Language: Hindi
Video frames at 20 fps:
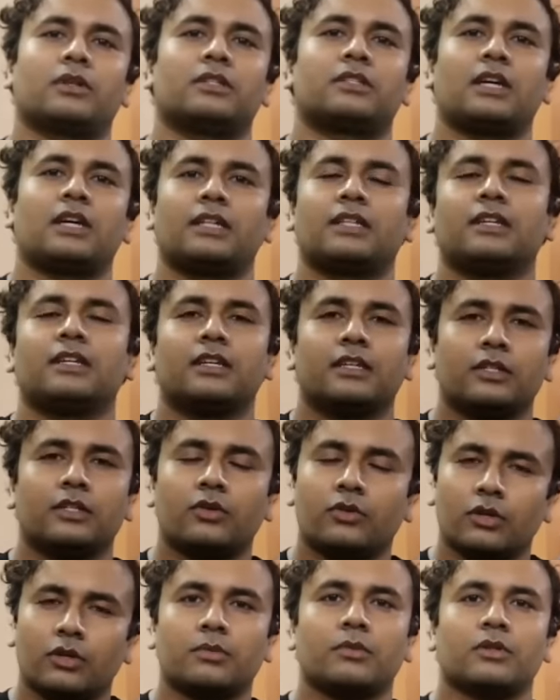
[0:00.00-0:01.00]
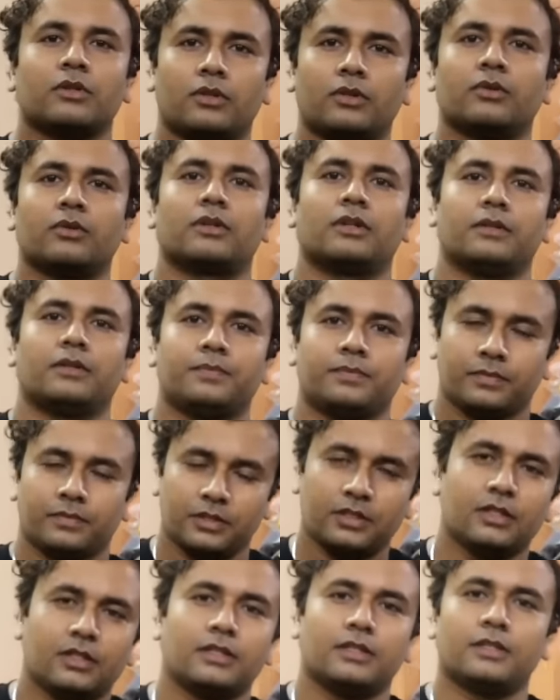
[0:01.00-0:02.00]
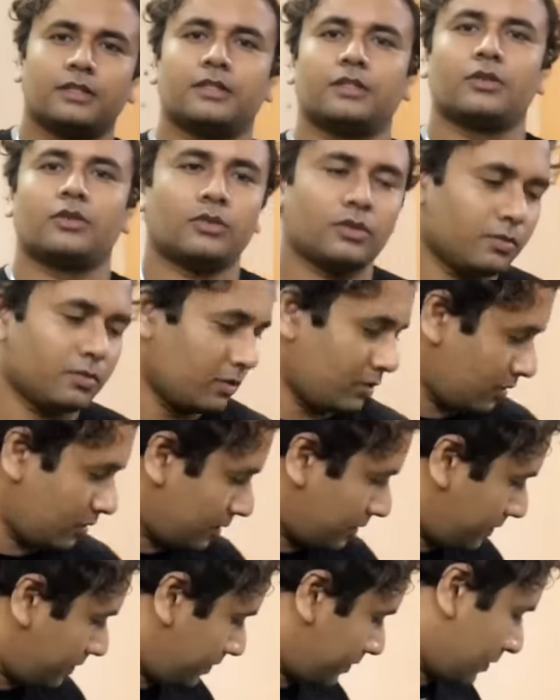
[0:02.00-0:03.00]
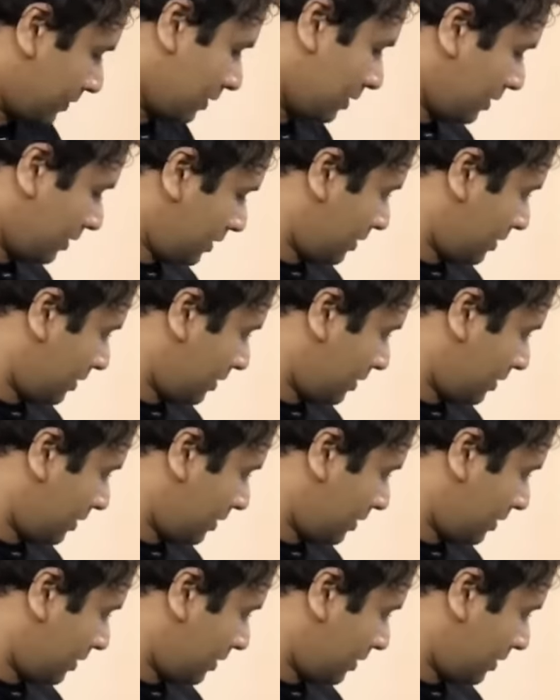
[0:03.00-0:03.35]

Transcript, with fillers: होगा ज़्यादा नहीं थोड़ा बहुत होगा जी जी जी थोड़ा बहुत होगा